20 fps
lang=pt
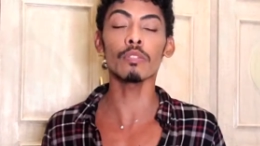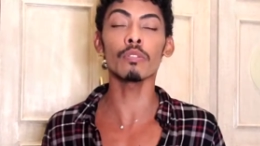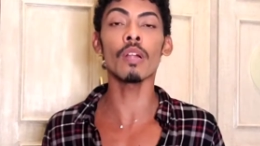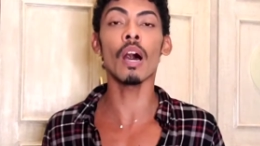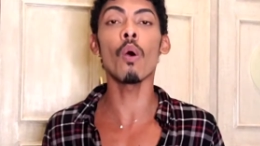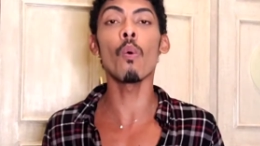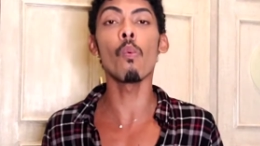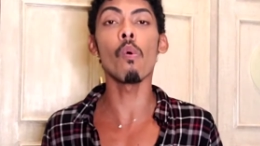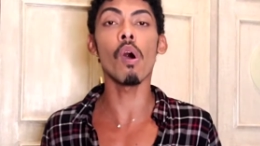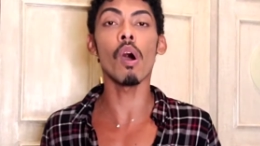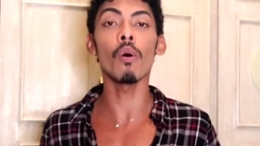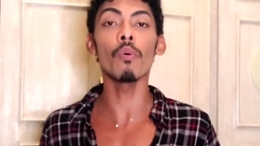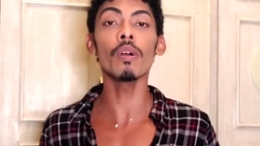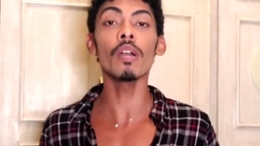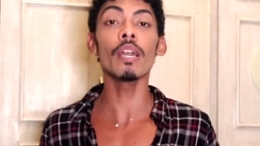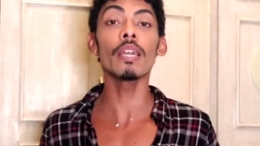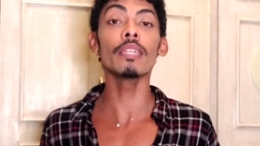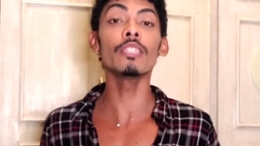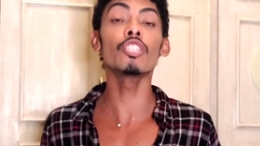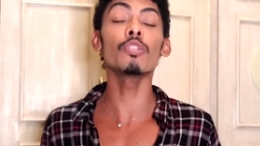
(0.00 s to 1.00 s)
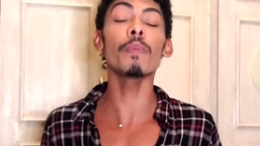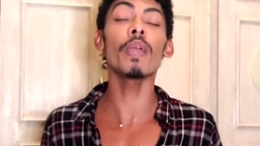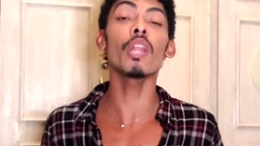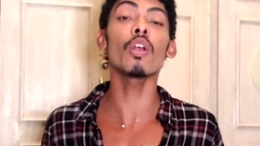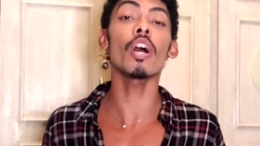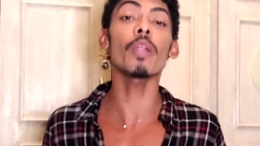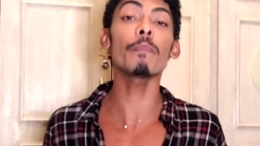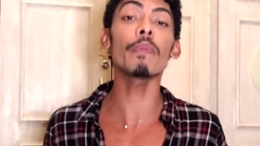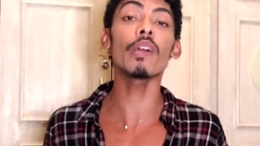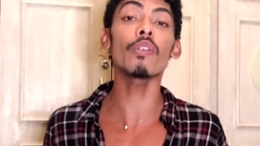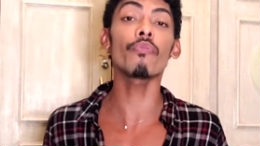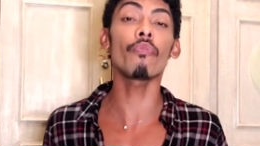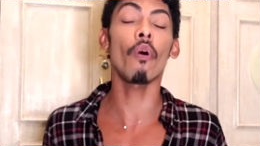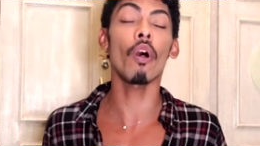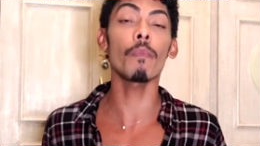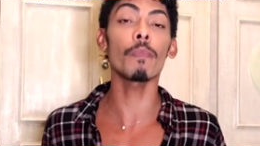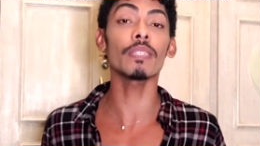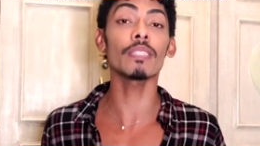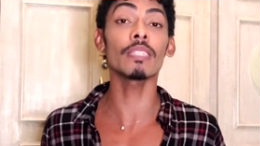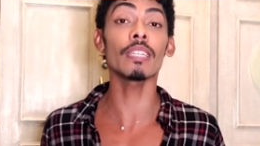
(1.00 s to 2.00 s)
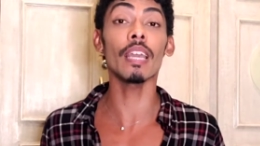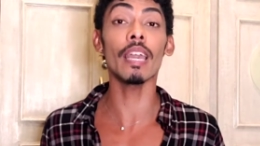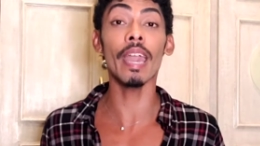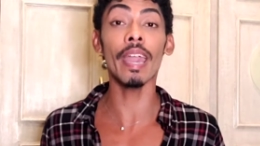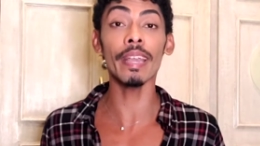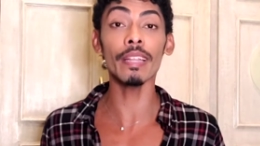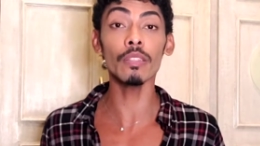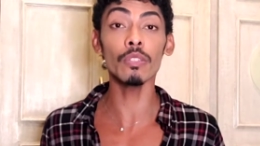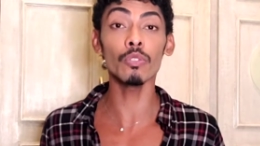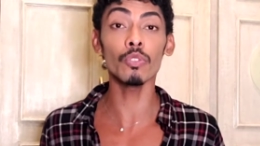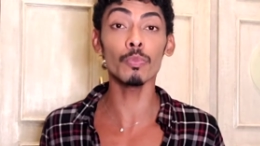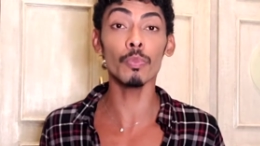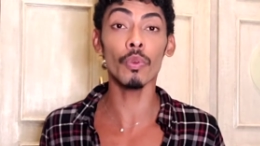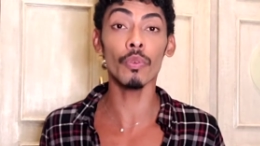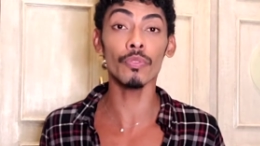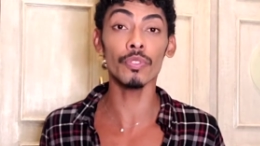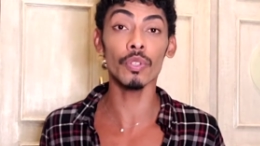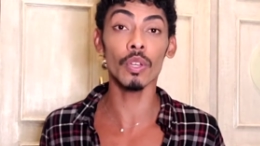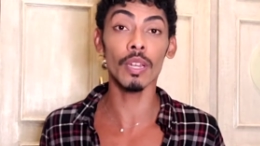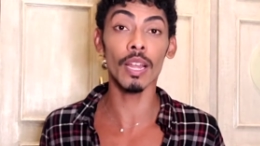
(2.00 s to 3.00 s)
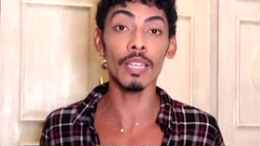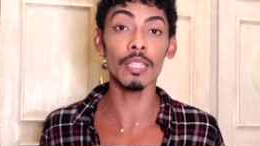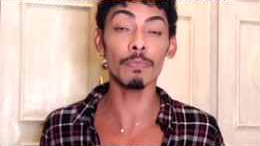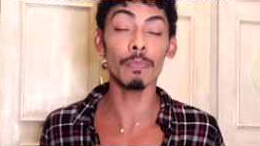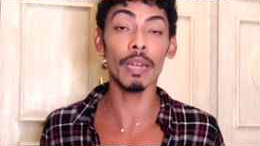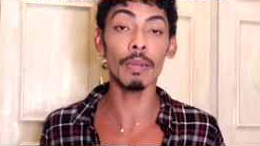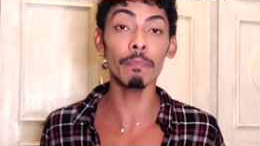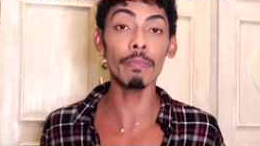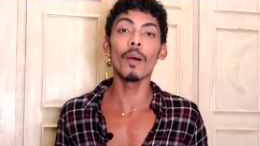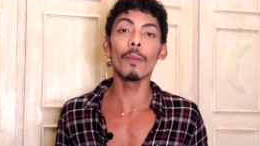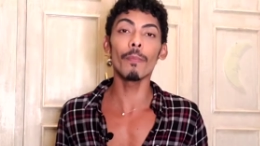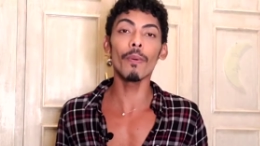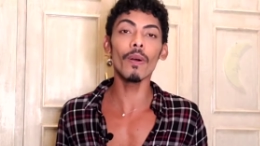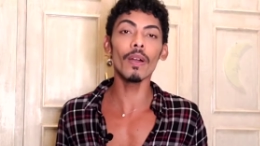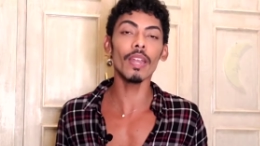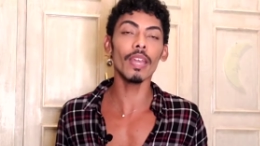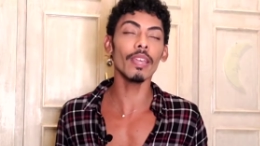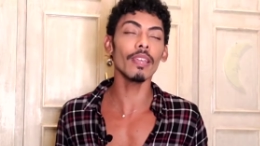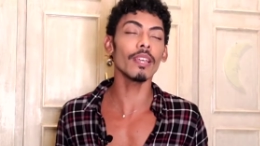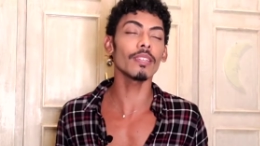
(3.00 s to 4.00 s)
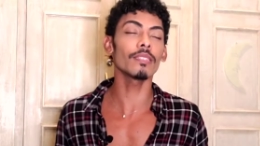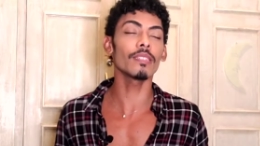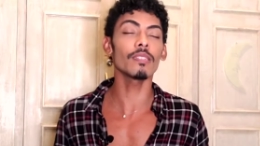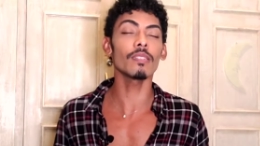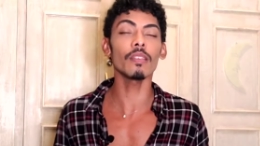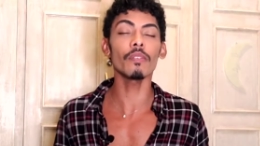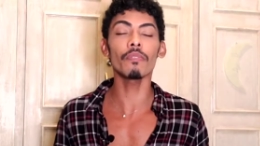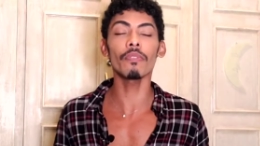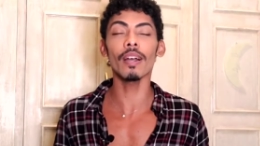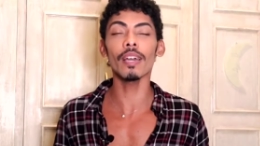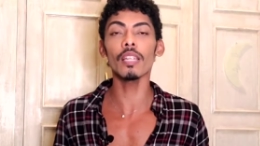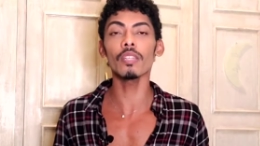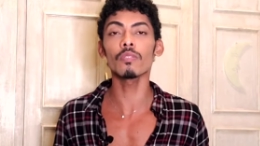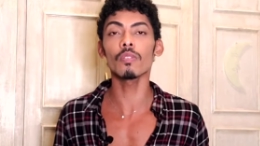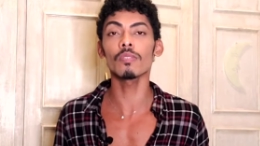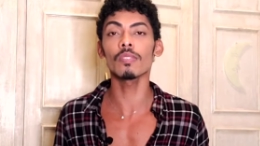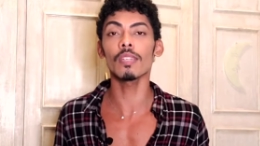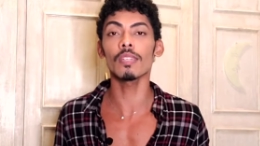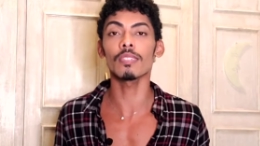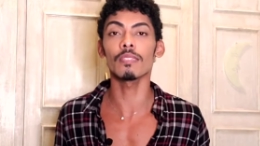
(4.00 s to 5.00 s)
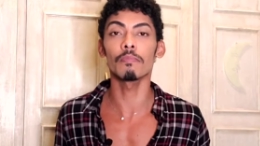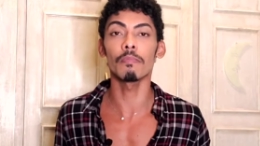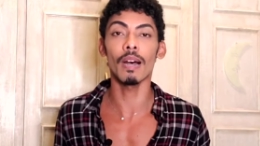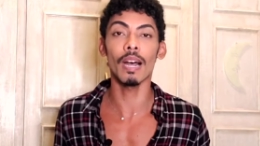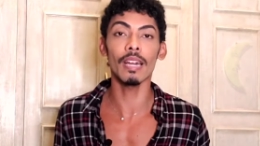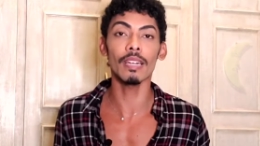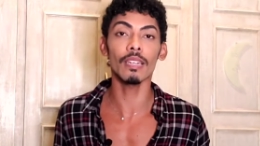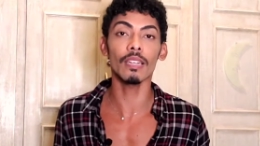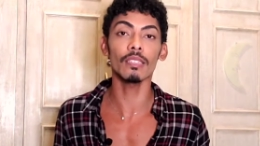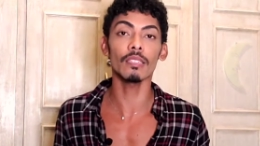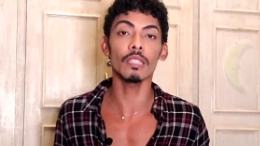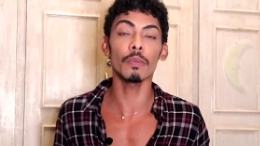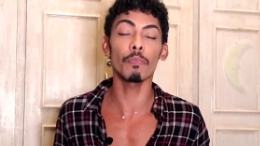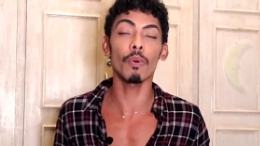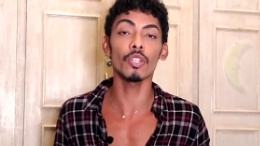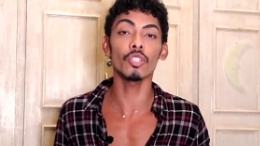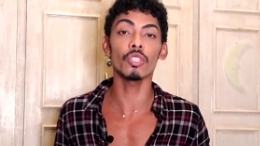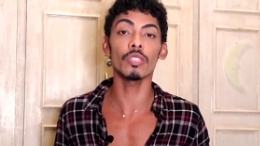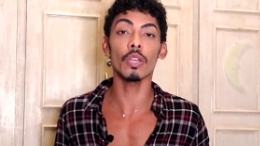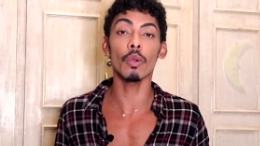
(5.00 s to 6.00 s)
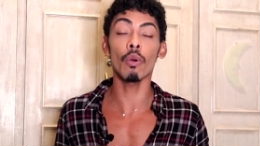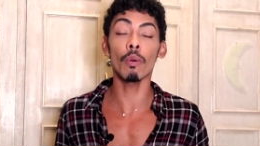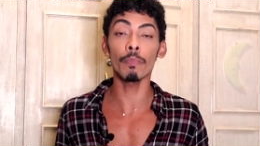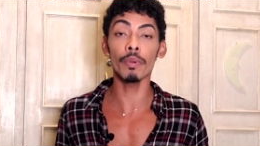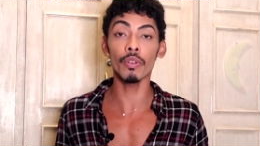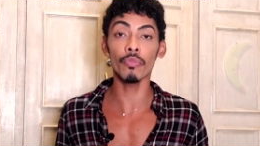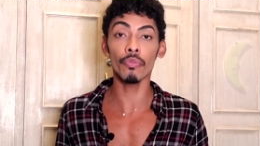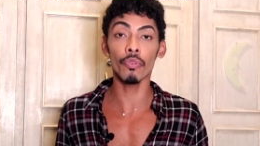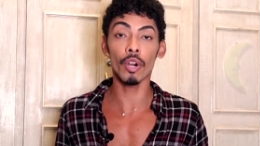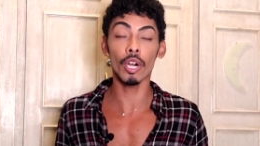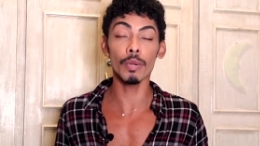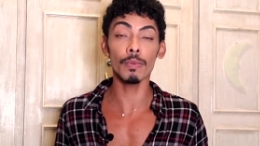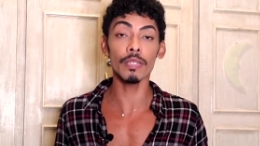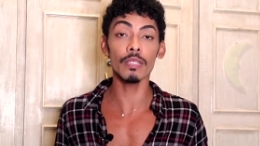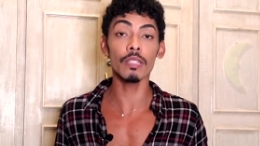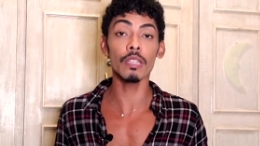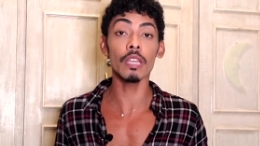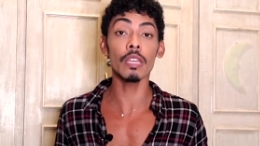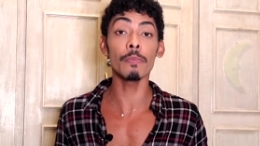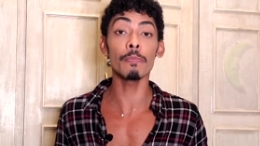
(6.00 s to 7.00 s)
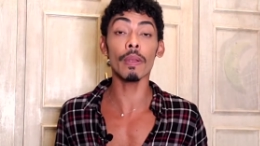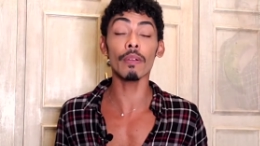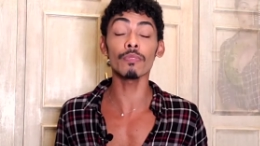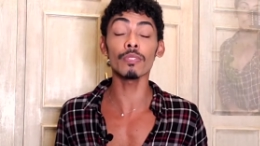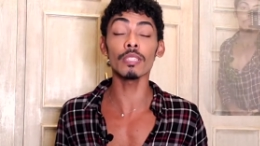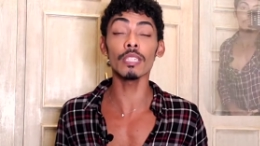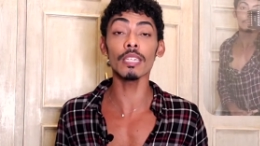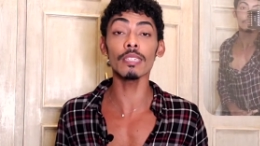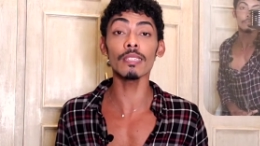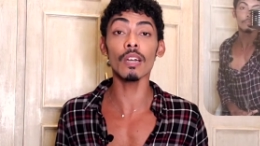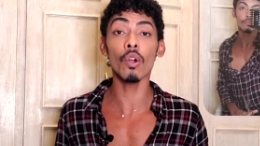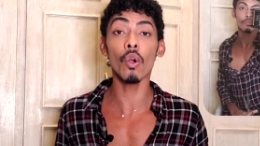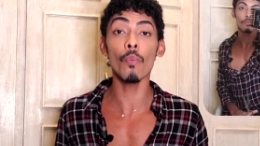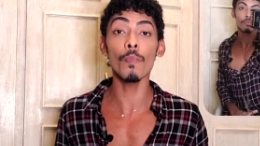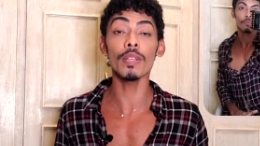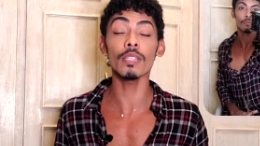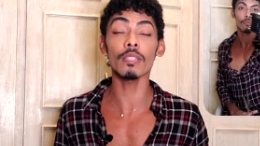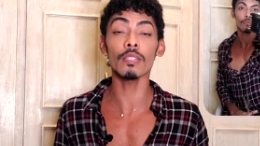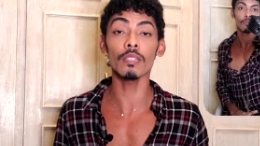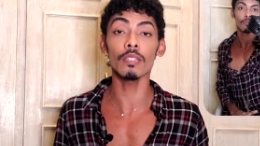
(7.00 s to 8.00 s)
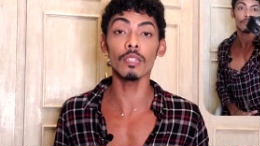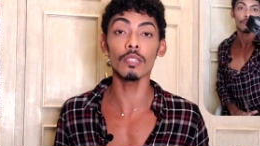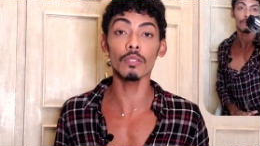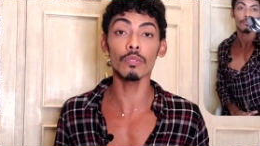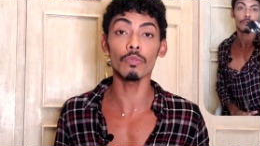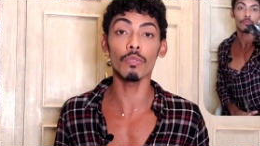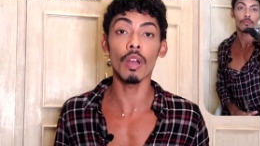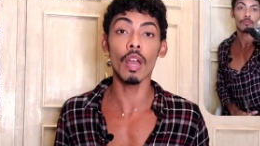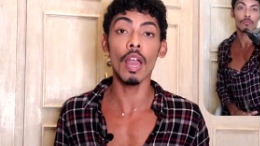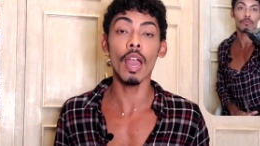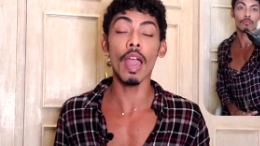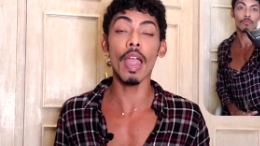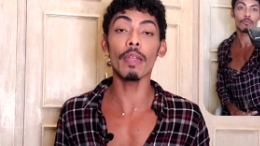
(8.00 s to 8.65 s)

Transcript: da Wall e de melhor performance entre os profissionais barbeiros. Porém, existem várias outras marcas que podem ter uma performance e para você que está começando, é